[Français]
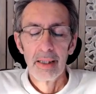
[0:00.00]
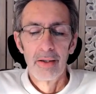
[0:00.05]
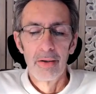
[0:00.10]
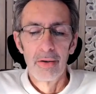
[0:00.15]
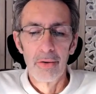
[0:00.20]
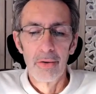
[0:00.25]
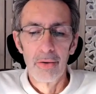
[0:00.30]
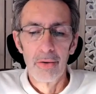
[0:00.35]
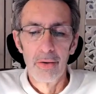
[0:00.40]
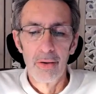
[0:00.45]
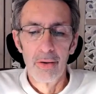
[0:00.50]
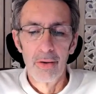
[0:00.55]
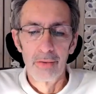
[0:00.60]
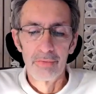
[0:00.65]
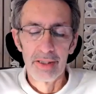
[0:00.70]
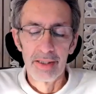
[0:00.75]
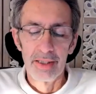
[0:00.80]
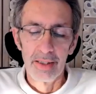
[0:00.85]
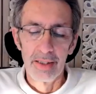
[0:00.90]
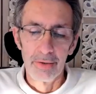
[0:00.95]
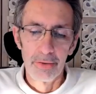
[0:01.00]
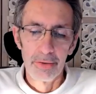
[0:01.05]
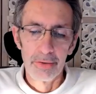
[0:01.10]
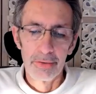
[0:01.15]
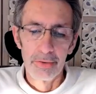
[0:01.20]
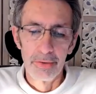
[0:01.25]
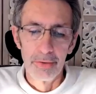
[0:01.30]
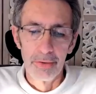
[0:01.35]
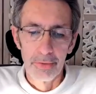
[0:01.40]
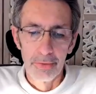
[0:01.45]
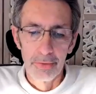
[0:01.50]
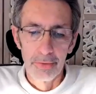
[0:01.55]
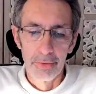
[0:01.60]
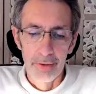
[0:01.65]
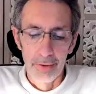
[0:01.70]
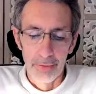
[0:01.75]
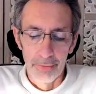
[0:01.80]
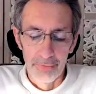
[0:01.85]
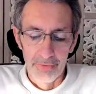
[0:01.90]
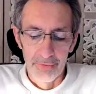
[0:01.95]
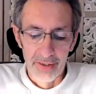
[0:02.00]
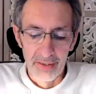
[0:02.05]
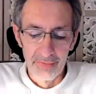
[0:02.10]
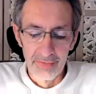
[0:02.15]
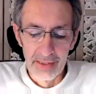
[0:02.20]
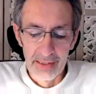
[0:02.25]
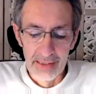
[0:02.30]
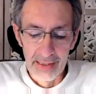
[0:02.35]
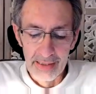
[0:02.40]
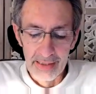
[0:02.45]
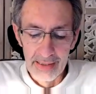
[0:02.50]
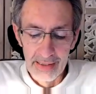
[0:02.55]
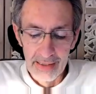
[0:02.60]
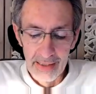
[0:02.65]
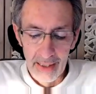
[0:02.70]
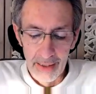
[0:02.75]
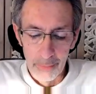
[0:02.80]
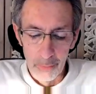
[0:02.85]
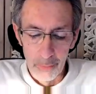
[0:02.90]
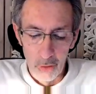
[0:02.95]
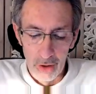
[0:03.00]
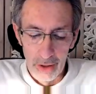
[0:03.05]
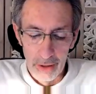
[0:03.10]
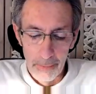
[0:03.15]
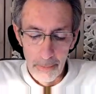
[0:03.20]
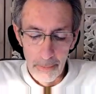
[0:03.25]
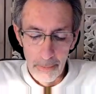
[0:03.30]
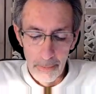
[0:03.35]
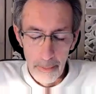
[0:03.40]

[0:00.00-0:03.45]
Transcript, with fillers: euh, en vidéo, donc euh, ce qui avait été dit il y a un mois.